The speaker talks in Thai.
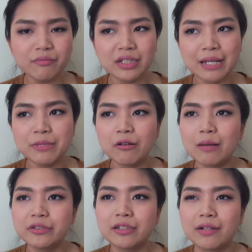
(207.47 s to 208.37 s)
แกมีควา
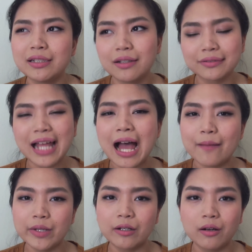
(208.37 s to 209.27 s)
มรู้สึกว่าเรื่องตา
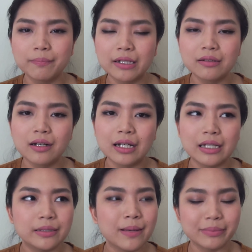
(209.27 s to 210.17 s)
เป็นเป็นเรื่องอะไร
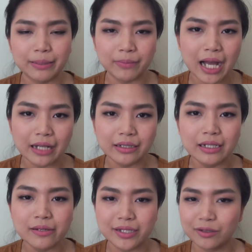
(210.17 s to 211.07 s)
ที่แบบสำคัญ
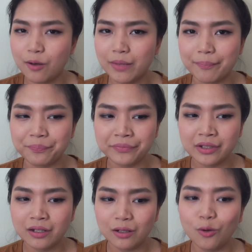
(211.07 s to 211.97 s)
ที่เราจะต้องแบบ
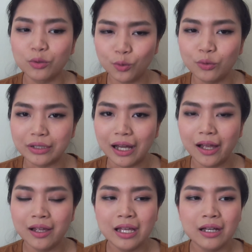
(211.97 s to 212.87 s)
ลงทุนอะ
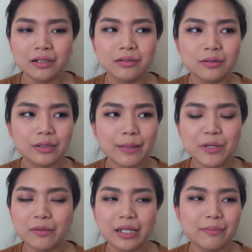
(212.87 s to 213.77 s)
คือัก
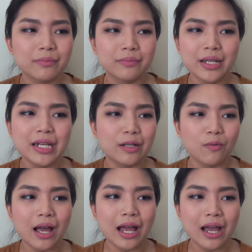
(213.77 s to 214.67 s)
ไม่ไม่คิด
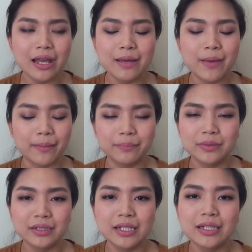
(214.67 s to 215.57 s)
ว่าไอ้แบบ
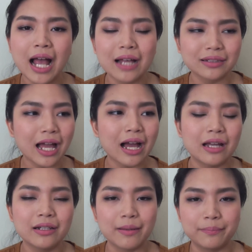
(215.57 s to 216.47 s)
ที่ทาตา
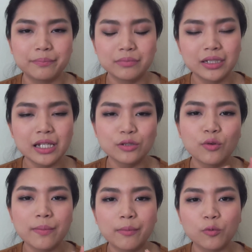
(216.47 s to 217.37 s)
แบบที่ช่
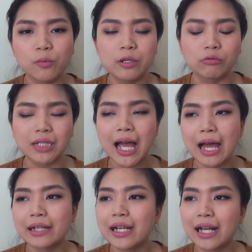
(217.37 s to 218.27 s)
วยบำรุงผิวตา
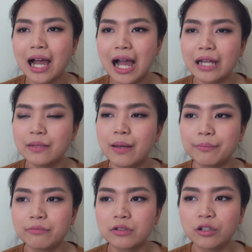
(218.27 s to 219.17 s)
ในราคาที่แบบ
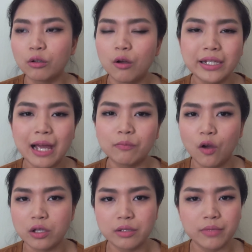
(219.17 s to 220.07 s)
200
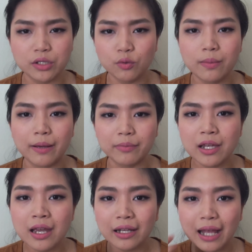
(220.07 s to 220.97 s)
300 จะมาช่วยแบบ
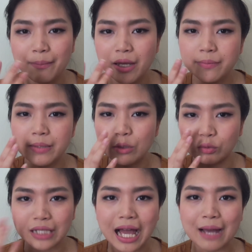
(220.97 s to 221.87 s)
ทำให้ผิว
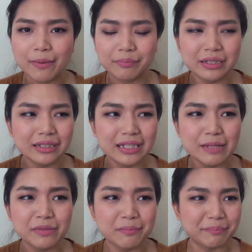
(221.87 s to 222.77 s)
ตาแบบ
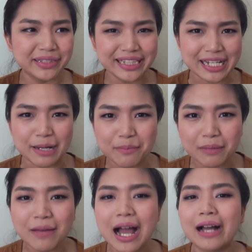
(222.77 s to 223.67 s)
ที่มันแบบเสีย
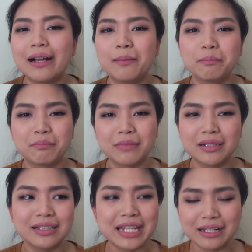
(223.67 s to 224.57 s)
มากๆอะ่ะมัน
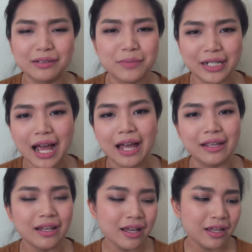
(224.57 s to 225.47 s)
ดีขึ้นมาได้
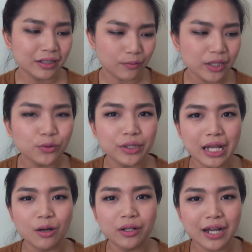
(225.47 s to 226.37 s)
แต่ว่าตัว
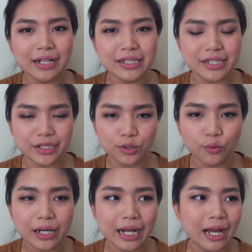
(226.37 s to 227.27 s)
เนี้ยค่อนข้างที่จะ
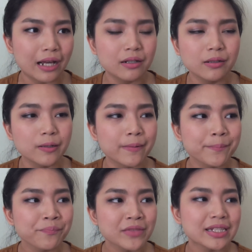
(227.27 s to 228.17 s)
ช่วยนะคะ คือ
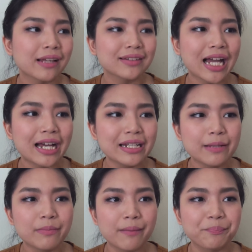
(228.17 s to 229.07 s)
จากตาที่
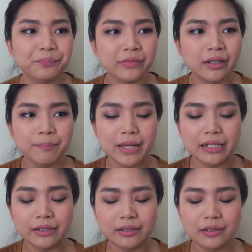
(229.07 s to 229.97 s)
ยังแบบเป็
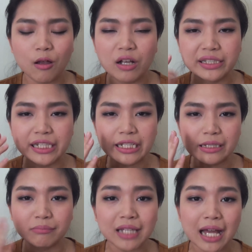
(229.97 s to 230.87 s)
นรอยสี
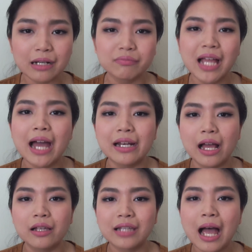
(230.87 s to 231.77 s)
น้ำตาลน้ำตาลเนี่
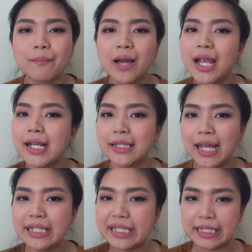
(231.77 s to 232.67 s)
ยทำให้
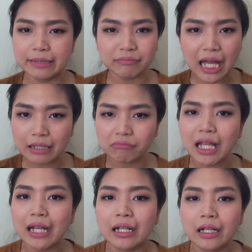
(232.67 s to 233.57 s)
ไอ้สีน้ำตาลน้ำ
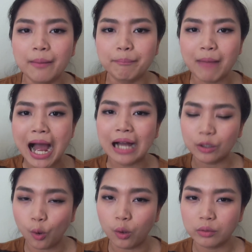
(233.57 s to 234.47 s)
ตาลนั้นอ่ะบาง
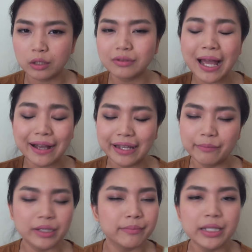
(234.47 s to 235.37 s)
ลงแล้วตาแก
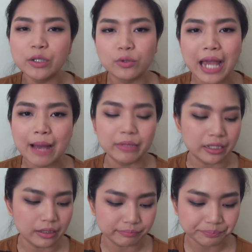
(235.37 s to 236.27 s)
แบบไม่ดูแย่เหมือน
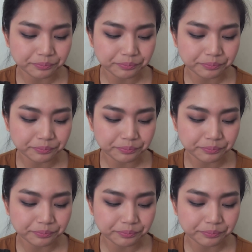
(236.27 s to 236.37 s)
เดิม